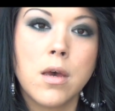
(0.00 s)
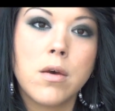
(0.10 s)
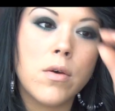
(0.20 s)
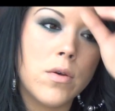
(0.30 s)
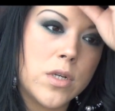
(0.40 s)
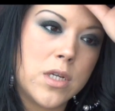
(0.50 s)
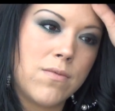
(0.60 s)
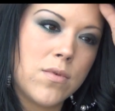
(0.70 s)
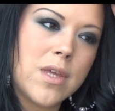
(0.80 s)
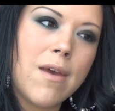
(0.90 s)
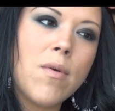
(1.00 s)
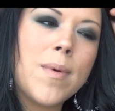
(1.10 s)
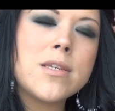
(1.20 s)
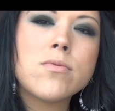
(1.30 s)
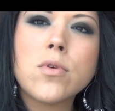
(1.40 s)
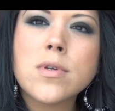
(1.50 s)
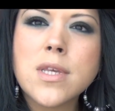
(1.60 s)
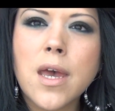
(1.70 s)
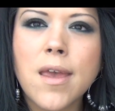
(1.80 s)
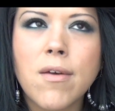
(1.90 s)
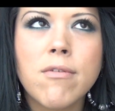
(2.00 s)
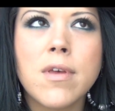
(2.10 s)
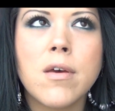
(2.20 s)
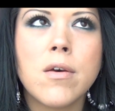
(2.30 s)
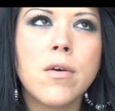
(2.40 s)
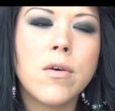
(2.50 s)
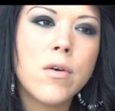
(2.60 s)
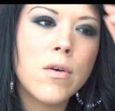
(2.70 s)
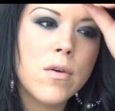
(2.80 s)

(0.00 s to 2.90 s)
Euh, j'ai vu qu'il n'y avait pas si longtemps que ça, il y avait euh,